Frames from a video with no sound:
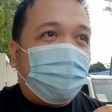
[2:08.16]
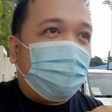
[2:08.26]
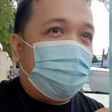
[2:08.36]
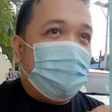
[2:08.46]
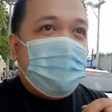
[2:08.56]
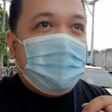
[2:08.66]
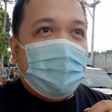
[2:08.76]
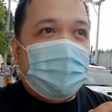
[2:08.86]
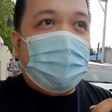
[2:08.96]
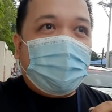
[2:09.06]
nyo po.
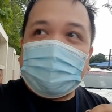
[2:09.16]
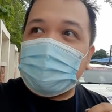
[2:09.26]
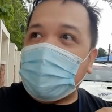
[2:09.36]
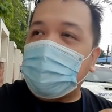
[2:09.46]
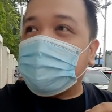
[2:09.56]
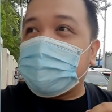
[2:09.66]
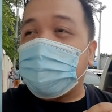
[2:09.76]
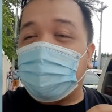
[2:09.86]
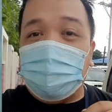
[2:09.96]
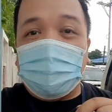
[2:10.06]
Uh, katatapos
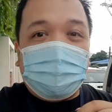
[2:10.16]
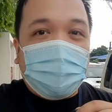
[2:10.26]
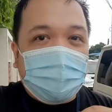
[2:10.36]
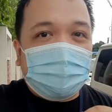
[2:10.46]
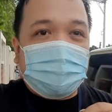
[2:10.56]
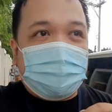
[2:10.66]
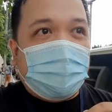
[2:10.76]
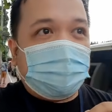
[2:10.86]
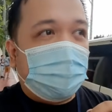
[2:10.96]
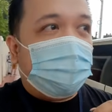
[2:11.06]
lang po ng event.
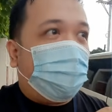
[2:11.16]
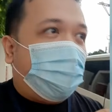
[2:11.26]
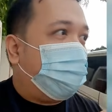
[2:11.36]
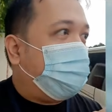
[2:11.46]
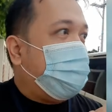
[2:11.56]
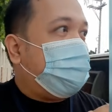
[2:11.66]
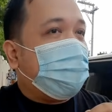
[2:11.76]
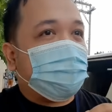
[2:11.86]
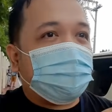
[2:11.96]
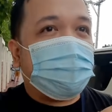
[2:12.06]
Uh, sila po ay
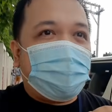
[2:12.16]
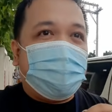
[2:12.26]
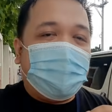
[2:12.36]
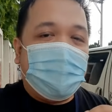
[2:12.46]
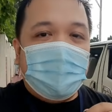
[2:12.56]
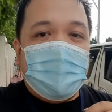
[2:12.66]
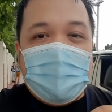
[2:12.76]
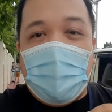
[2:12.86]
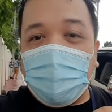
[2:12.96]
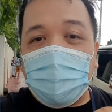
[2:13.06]
magla-lunch na.
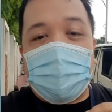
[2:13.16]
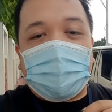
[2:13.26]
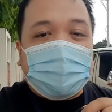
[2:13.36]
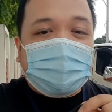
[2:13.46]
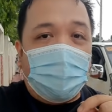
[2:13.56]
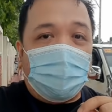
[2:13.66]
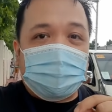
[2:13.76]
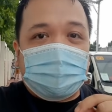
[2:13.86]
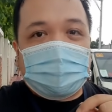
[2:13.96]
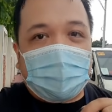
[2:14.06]
Ako po pabalik na ako
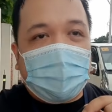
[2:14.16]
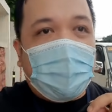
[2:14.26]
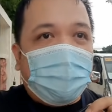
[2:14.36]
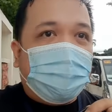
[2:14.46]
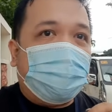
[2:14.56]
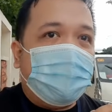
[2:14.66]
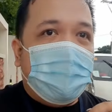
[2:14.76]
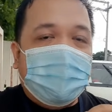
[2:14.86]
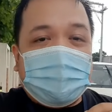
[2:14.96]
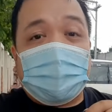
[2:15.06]
sa sakyan.
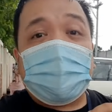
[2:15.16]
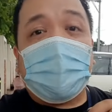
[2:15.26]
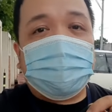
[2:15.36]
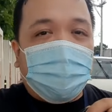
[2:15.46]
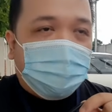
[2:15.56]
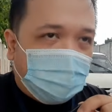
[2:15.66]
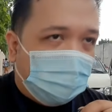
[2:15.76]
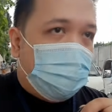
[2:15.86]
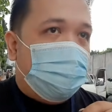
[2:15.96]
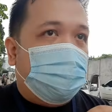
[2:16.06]
Successful
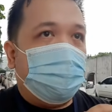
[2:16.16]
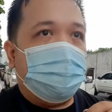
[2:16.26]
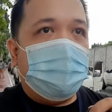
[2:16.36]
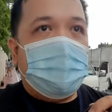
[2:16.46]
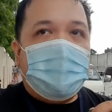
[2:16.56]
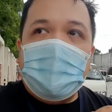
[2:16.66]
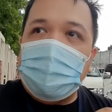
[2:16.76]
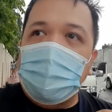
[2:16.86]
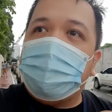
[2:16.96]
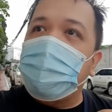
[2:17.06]
po!
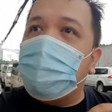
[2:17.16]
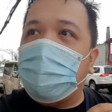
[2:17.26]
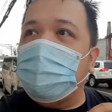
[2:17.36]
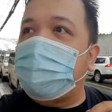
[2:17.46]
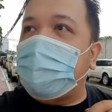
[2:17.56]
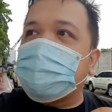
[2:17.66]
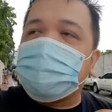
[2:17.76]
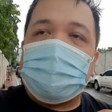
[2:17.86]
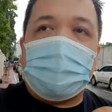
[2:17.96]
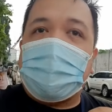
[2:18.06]
yung pong
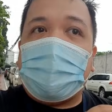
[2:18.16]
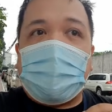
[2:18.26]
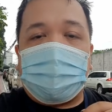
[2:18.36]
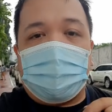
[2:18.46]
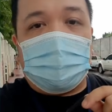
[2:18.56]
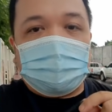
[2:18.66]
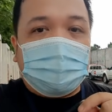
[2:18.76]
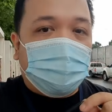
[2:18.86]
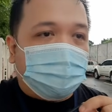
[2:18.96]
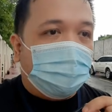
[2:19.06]
convention na naganap po
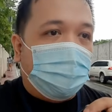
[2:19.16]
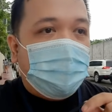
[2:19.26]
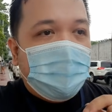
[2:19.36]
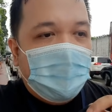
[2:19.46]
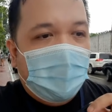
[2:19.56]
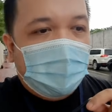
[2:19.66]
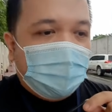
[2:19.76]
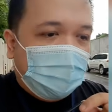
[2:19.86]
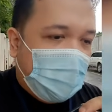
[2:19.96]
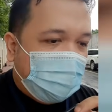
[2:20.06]
dito po.
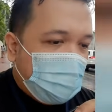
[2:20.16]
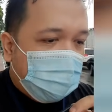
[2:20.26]
Uh,